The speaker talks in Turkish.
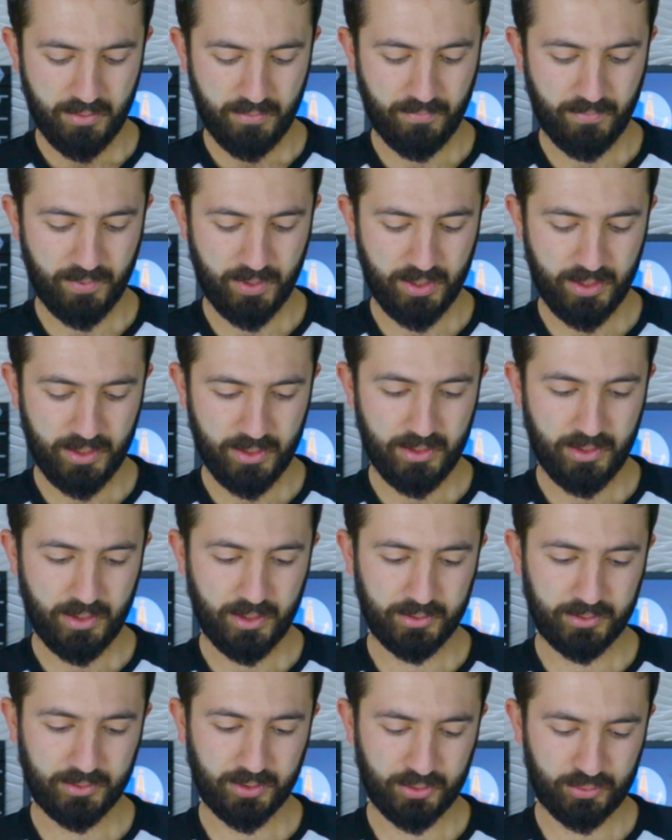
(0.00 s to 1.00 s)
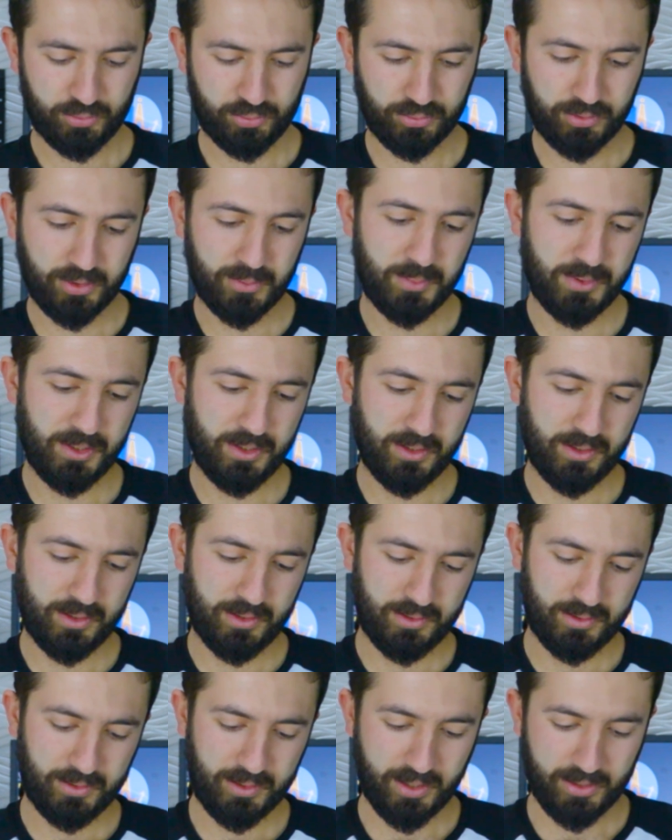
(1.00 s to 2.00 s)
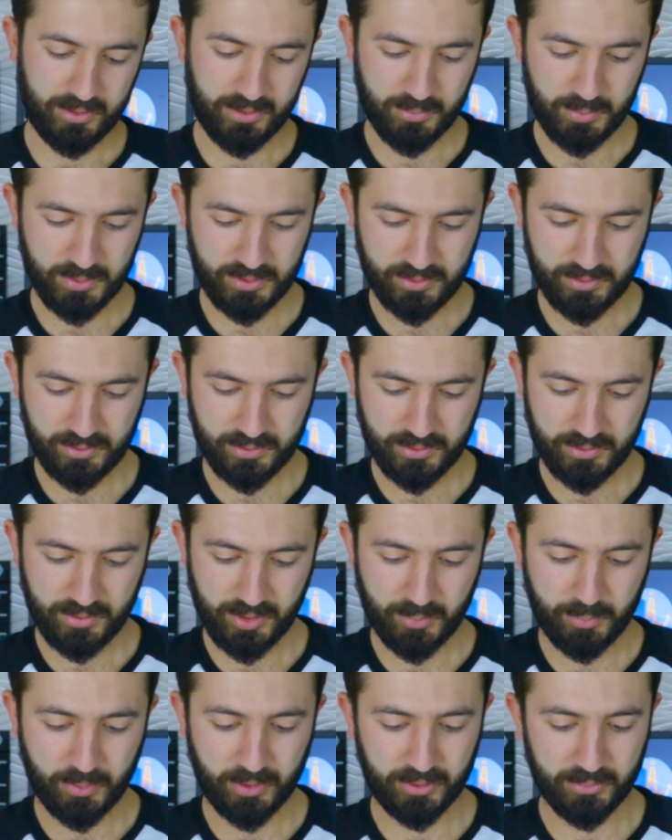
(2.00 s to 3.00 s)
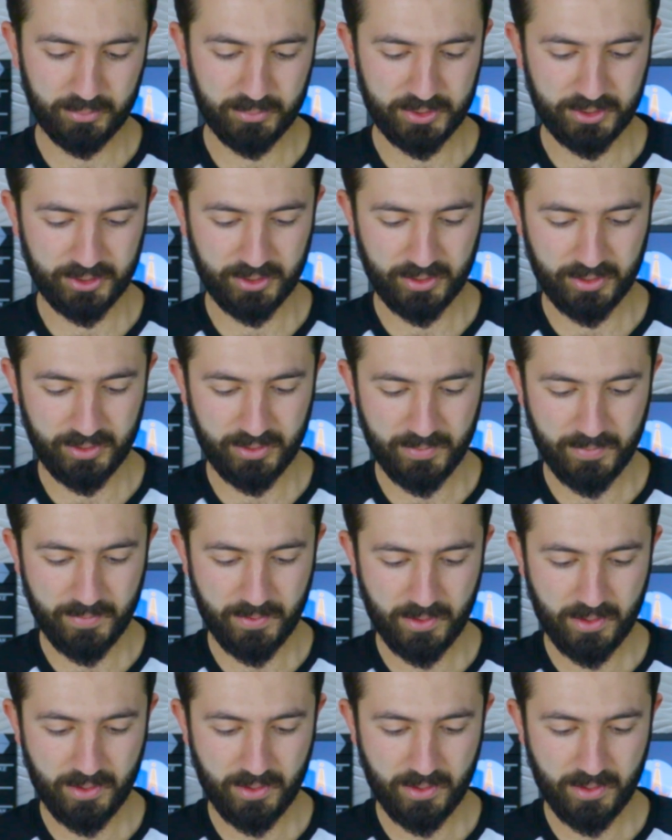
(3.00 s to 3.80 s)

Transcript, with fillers: Ve hatta şurada bir kendimiz yapalım bir tane.